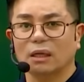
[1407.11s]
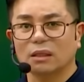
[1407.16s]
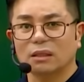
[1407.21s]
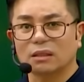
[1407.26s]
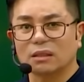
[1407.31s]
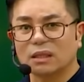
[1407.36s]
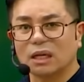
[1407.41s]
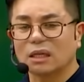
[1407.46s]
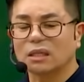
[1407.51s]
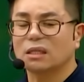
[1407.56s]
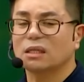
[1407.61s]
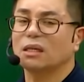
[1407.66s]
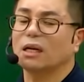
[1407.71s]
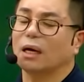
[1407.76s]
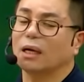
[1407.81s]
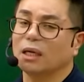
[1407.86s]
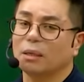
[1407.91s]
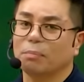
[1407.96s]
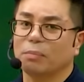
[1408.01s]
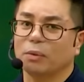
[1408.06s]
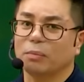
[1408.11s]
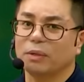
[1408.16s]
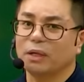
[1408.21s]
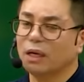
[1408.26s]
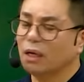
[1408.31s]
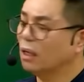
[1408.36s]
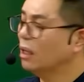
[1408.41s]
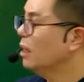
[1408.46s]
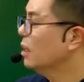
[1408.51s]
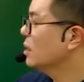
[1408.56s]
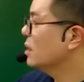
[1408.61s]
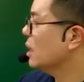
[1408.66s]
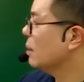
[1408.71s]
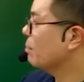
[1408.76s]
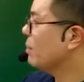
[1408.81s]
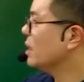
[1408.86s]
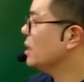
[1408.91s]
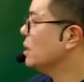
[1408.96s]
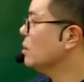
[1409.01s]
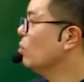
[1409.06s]
등장시킨 암기법이라
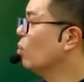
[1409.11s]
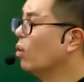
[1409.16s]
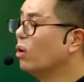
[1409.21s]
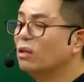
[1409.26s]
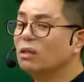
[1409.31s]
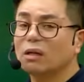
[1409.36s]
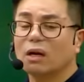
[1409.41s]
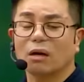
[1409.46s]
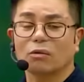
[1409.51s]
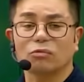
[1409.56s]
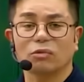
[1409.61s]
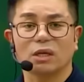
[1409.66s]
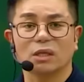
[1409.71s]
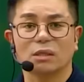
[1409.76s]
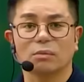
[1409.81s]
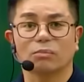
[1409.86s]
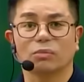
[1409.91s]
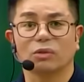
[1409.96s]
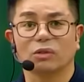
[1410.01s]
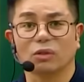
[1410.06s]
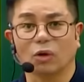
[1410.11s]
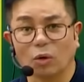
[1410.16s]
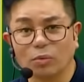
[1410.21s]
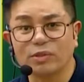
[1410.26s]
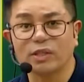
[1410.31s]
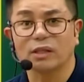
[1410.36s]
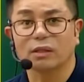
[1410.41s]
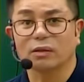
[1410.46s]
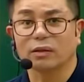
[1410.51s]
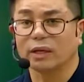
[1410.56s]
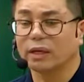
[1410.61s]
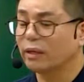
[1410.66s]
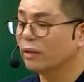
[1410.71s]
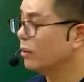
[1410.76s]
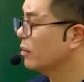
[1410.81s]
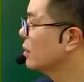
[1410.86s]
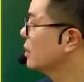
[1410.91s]
책받침 원을 갖고 계신 분은 없을 거예요.